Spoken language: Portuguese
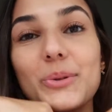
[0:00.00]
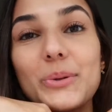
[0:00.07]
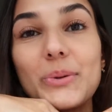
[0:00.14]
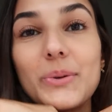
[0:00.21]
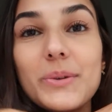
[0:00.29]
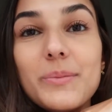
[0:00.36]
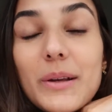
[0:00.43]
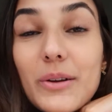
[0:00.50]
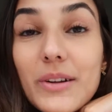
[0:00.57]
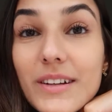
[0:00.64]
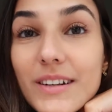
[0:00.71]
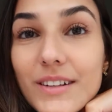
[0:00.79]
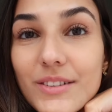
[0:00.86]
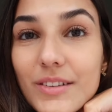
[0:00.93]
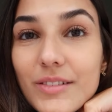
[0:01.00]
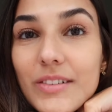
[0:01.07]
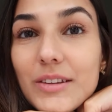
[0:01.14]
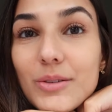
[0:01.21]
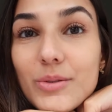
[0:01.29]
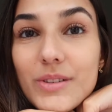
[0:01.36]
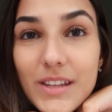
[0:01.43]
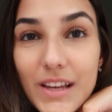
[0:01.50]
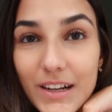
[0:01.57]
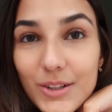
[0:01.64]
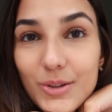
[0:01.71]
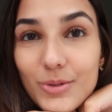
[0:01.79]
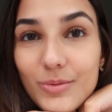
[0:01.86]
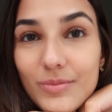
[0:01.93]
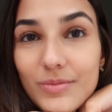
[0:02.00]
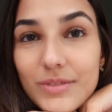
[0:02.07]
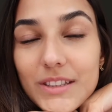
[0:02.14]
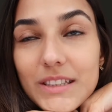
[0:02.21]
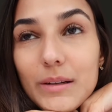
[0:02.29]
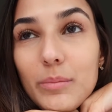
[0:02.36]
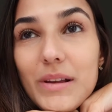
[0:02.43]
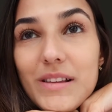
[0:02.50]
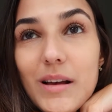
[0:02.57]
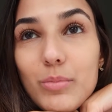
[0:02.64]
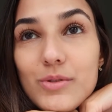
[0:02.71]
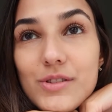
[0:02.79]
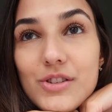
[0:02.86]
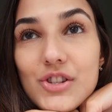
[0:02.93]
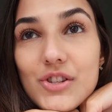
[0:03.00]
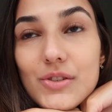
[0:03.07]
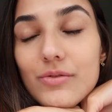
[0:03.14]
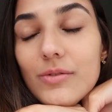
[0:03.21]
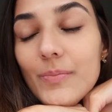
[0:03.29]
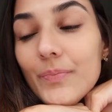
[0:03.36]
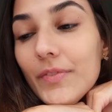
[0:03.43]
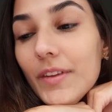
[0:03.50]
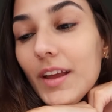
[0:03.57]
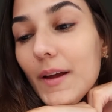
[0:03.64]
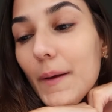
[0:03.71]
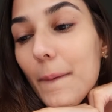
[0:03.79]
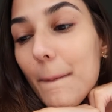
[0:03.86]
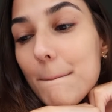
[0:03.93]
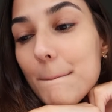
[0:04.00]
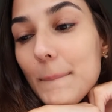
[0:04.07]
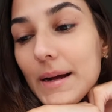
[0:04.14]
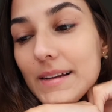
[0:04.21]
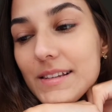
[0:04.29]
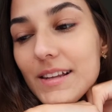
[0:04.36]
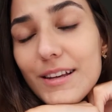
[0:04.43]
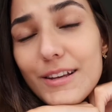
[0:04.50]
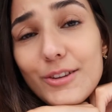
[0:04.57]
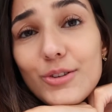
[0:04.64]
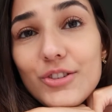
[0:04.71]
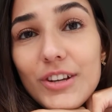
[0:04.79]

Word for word: tô melhorando, vai tudo certo, sem pensar positivo. Mas é isso,